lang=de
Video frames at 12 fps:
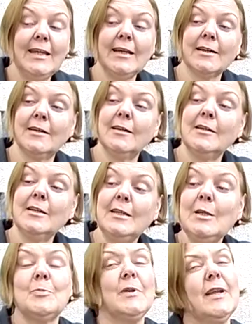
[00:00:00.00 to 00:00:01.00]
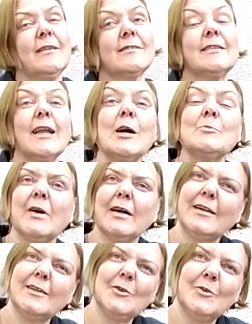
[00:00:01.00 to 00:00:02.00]
ihre
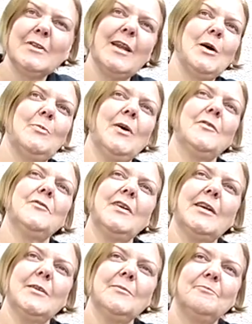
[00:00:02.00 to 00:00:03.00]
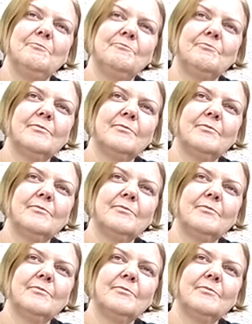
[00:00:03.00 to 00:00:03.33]
Lieblingsnachbarinnen und Nachbarn werden.